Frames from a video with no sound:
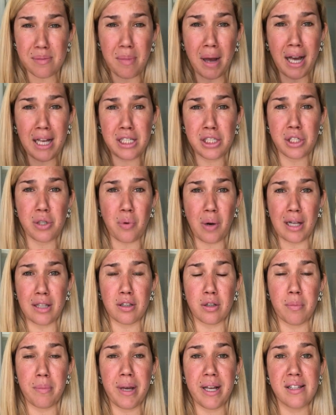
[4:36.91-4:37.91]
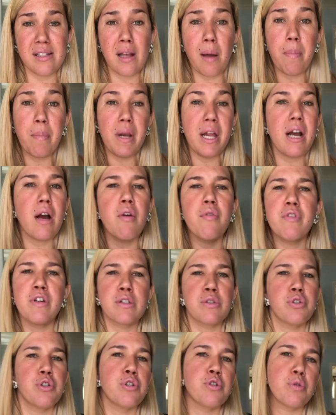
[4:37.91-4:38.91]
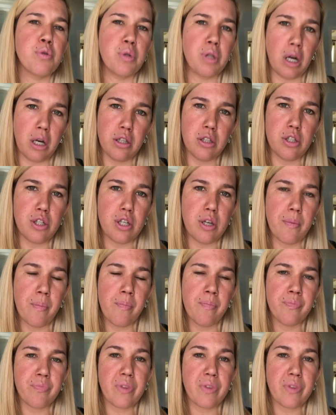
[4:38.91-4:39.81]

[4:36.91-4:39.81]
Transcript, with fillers: mais de quatro meses, aplica um visto de estudante.